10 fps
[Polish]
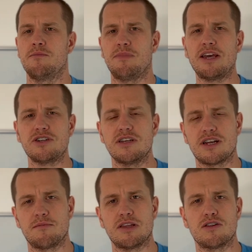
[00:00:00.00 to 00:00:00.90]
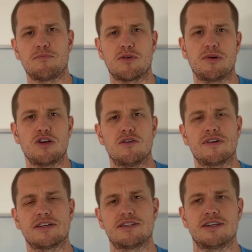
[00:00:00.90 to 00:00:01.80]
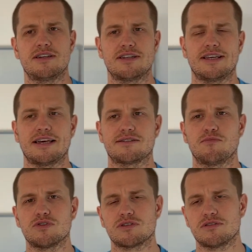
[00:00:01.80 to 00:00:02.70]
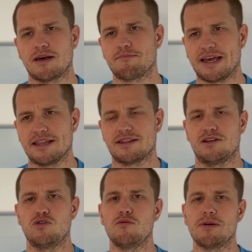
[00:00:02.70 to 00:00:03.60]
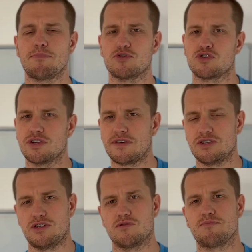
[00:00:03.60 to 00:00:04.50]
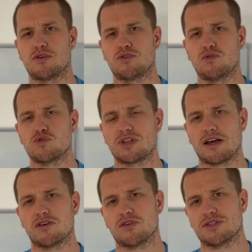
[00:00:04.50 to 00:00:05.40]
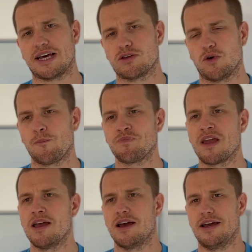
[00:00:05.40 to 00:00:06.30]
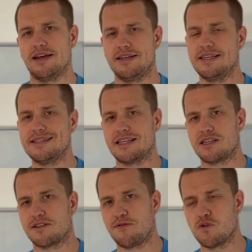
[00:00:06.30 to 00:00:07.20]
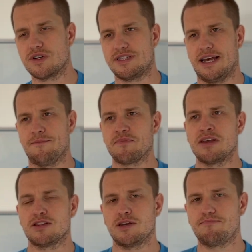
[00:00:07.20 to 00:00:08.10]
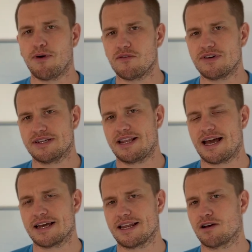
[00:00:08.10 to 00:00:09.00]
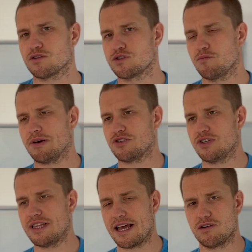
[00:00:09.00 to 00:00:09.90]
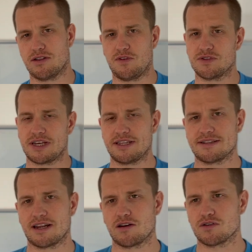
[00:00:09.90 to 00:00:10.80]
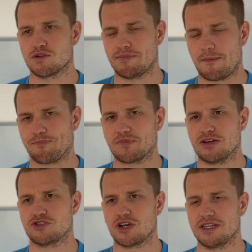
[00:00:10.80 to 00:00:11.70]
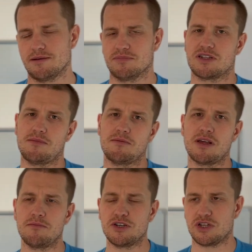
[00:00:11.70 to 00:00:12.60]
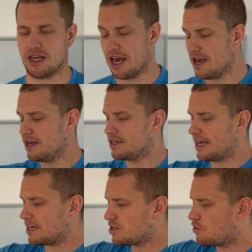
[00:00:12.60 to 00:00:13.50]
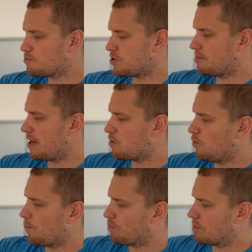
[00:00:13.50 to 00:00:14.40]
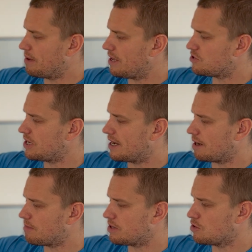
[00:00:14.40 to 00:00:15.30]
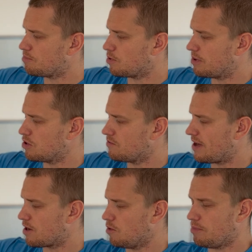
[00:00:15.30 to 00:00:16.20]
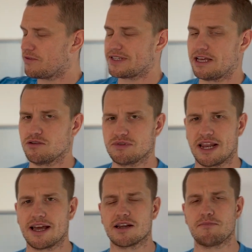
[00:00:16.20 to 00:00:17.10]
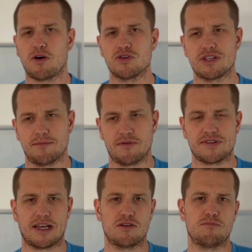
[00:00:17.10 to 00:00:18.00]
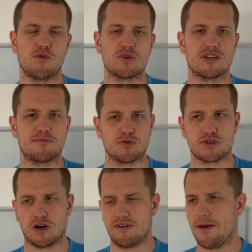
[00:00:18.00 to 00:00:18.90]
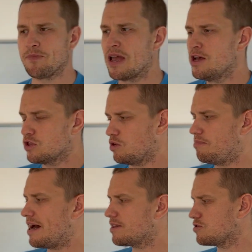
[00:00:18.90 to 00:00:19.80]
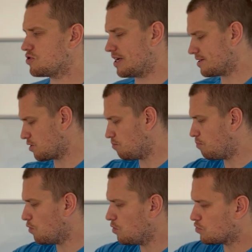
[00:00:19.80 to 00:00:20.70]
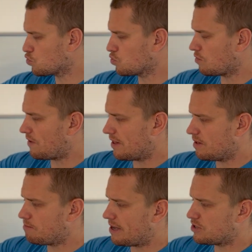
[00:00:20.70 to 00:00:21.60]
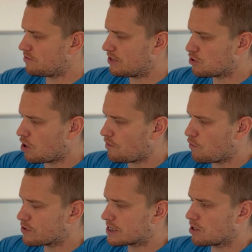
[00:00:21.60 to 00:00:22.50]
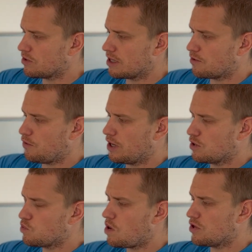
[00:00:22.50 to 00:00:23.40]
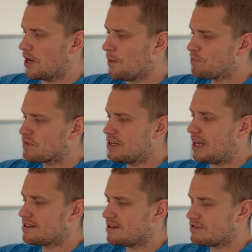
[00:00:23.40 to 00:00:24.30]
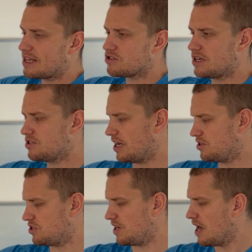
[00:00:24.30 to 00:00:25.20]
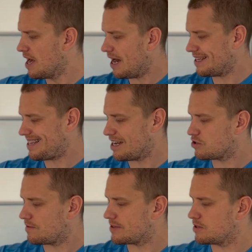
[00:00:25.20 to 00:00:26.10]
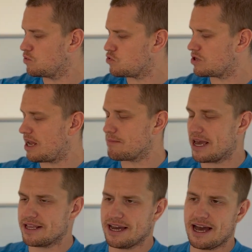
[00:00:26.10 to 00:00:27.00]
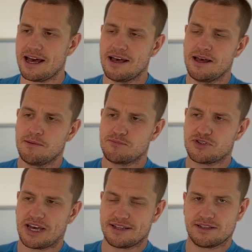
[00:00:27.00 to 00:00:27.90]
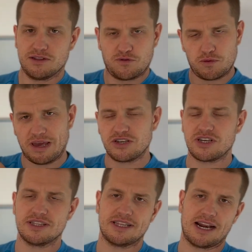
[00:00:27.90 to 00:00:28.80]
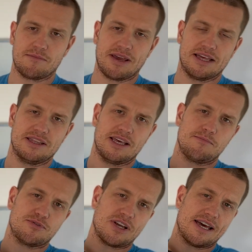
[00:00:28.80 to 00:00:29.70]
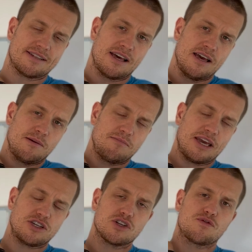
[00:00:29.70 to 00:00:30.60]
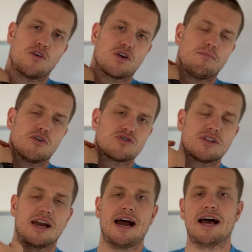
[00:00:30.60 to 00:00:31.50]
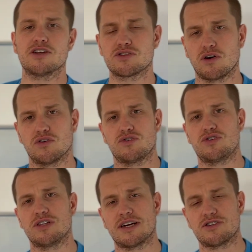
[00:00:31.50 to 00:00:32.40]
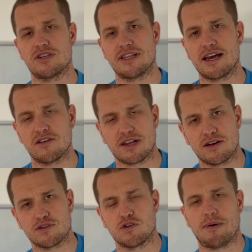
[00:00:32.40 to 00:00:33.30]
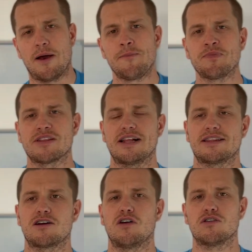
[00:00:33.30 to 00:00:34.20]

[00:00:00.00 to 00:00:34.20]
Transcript: Mięsień ramienno-promieniowy, gdy jest mocno napięty, lubi podszywać się pod różnego rodzaju e, inne dysfunkcje, typowe dla kręgosłupa szyjnego, związane z kręgosłupem szyjnym. Co mam na myśli? Jeśli w przebiegu mięśnia ramienno-promieniowego powstaną trigger pointy, powstaną punkty spustowe, to bardzo często ból rzutowany będzie wędrował w stronę Twojej dłoni, jej zewnętrznej części, a także wzdłuż ramienia, przez Twój mięsień naramienny, przez mięsień czworoboczny, aż do odcinka szyjnego kręgosłupa. Dlatego